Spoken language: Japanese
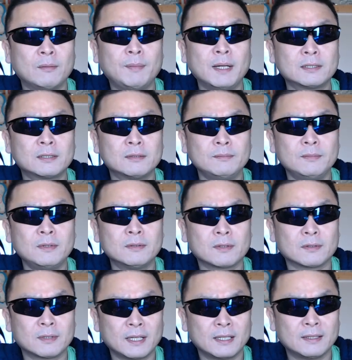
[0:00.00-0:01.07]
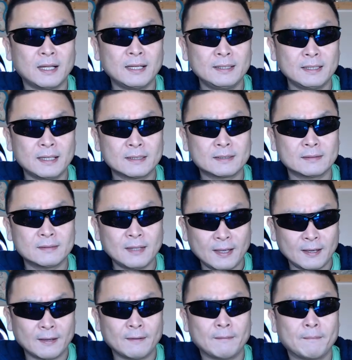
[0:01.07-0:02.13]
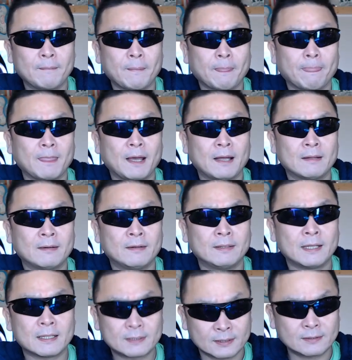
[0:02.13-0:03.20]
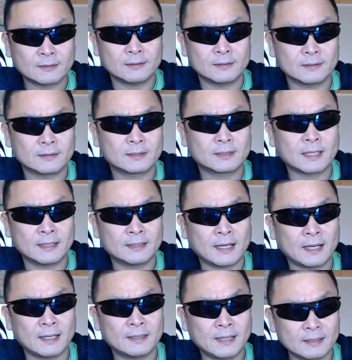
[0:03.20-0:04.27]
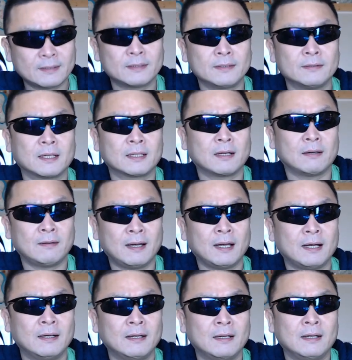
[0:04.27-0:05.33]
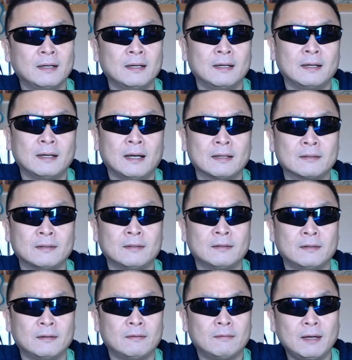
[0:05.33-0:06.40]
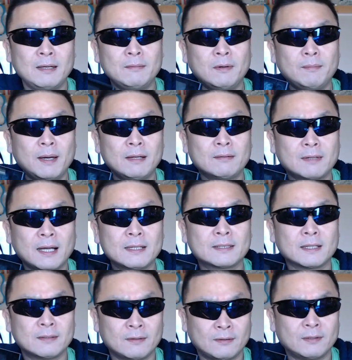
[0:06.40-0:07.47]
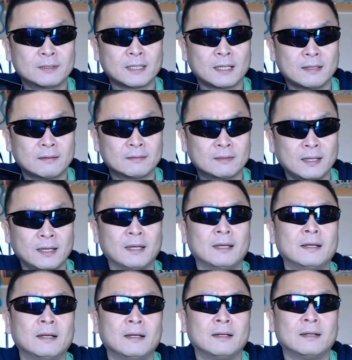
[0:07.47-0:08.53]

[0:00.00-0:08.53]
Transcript: ドバンスモードでないやつであの安く使いたいなっていう方はあの Y モバイル回線の方じゃなくて